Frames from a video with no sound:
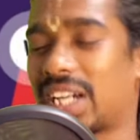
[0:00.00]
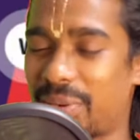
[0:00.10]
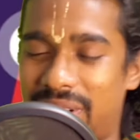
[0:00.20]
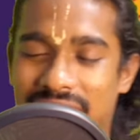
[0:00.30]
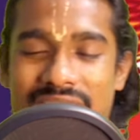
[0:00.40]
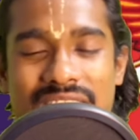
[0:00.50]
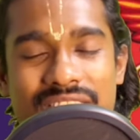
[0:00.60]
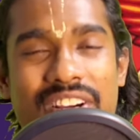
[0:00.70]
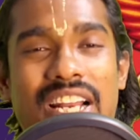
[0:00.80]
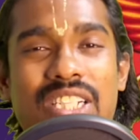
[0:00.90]
పక్కకు పెడితే
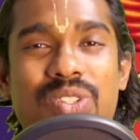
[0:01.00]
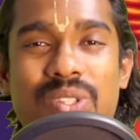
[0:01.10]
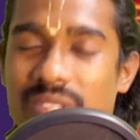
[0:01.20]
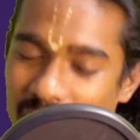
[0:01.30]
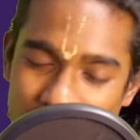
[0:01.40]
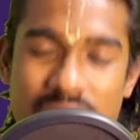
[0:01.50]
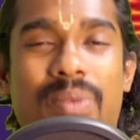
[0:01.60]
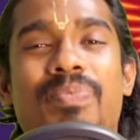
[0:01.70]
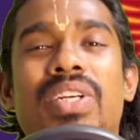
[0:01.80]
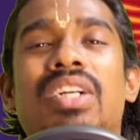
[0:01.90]
ఫైనల్స్ కొడదాం